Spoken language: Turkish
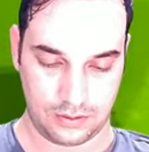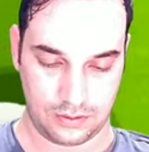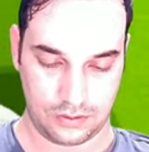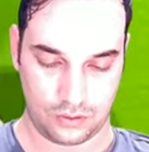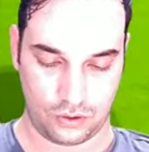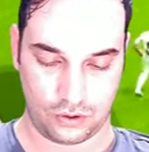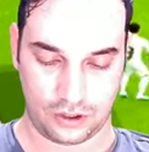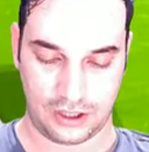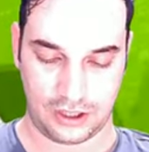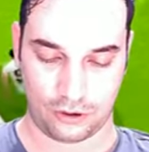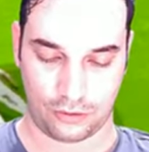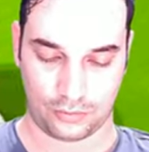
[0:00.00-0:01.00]
Çok
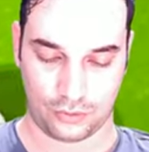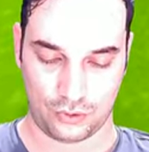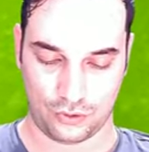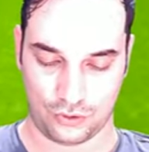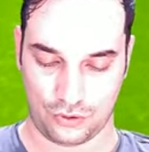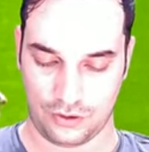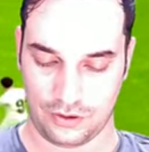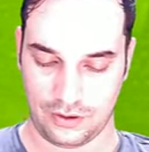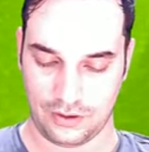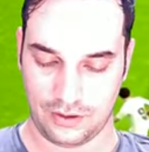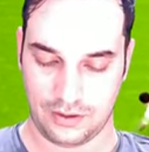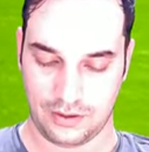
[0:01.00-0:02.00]
iyi top düşündü.
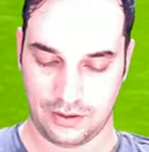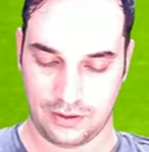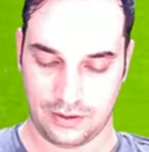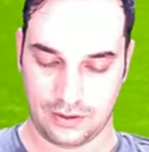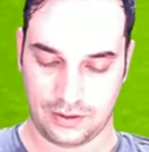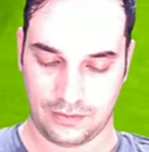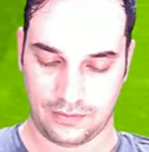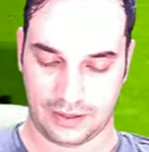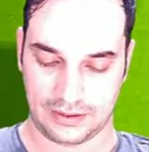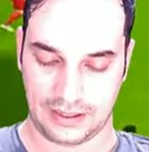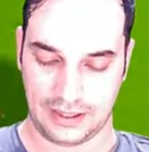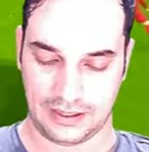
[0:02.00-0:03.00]

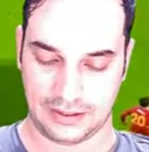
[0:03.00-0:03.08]
Van Dijk.